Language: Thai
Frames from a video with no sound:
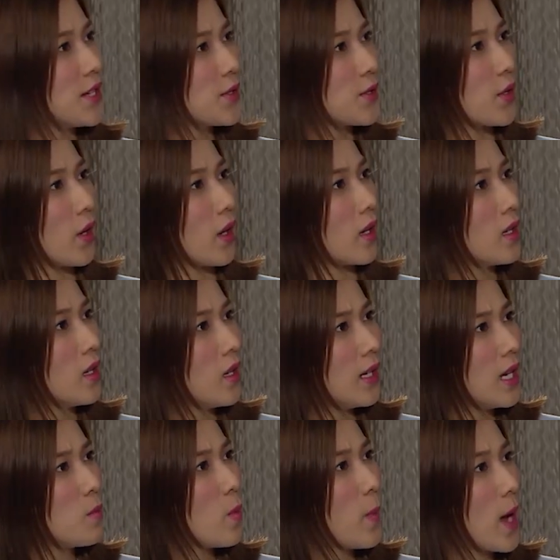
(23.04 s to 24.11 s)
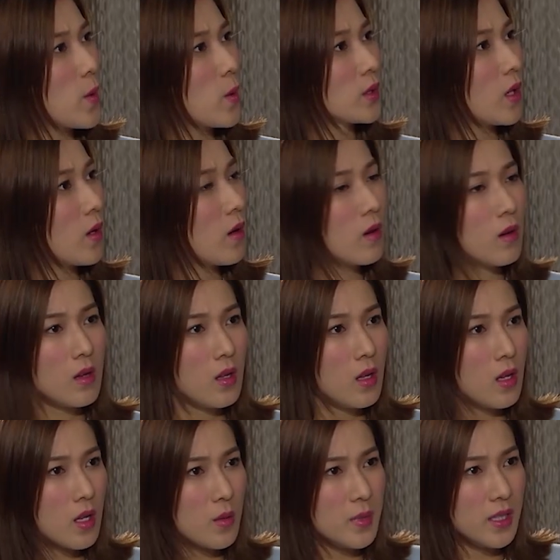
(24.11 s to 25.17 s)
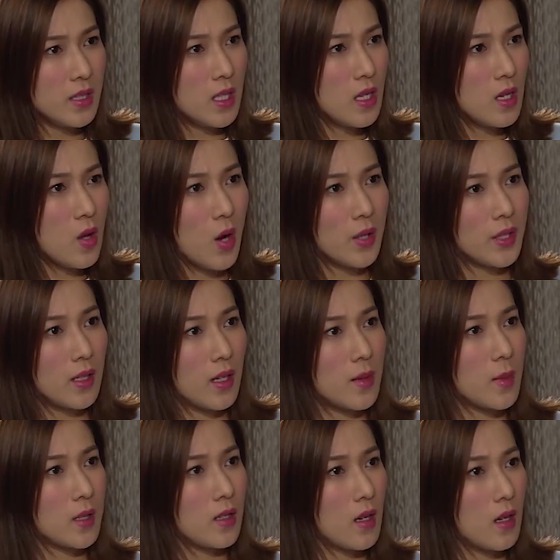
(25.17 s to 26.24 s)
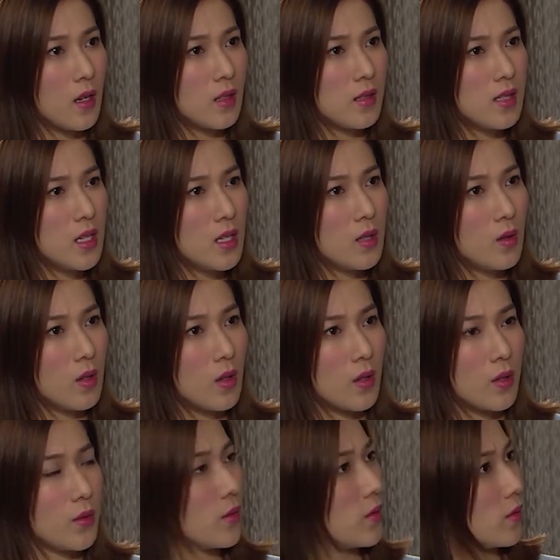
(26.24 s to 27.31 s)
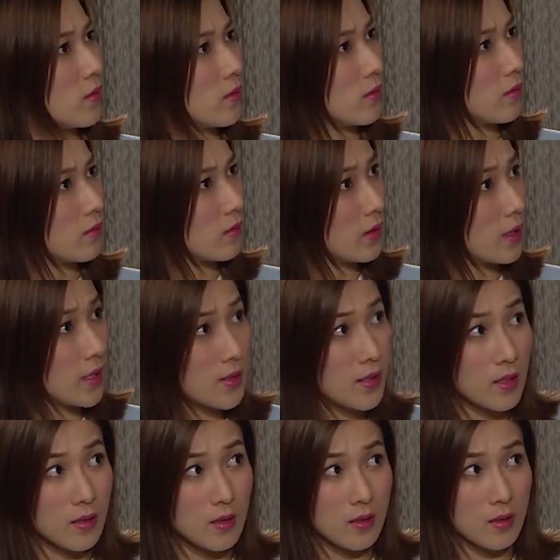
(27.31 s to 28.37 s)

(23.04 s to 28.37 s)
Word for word: คุณหลีคุณไม่เคยมีแฟนแล้วคุณเอาของพวกนี้มาจากไหนกันเนอะหรือว่า